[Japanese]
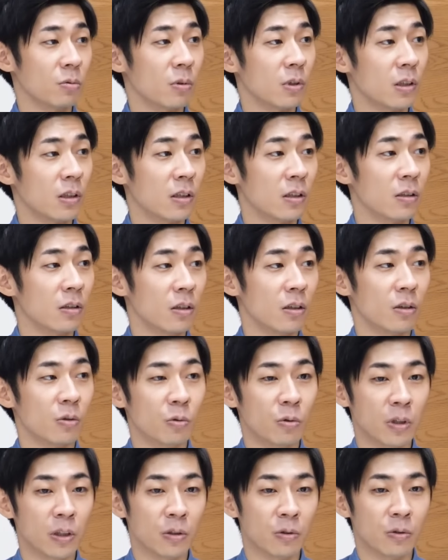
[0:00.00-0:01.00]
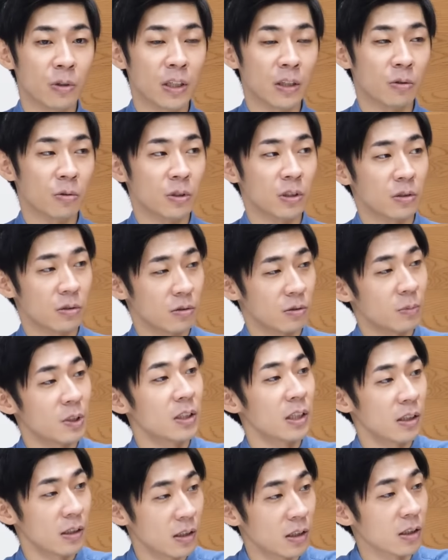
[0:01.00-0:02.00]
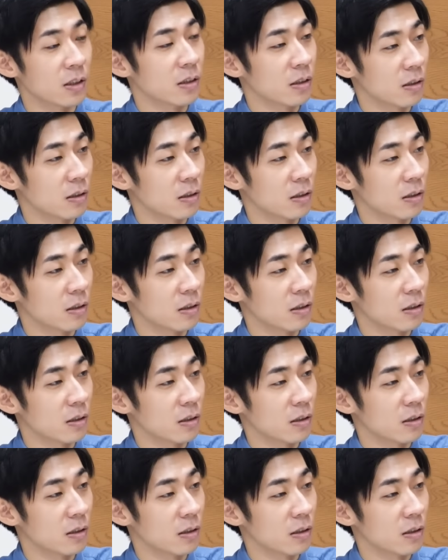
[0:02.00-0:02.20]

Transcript: とか、これを英語にするみたいなのあっ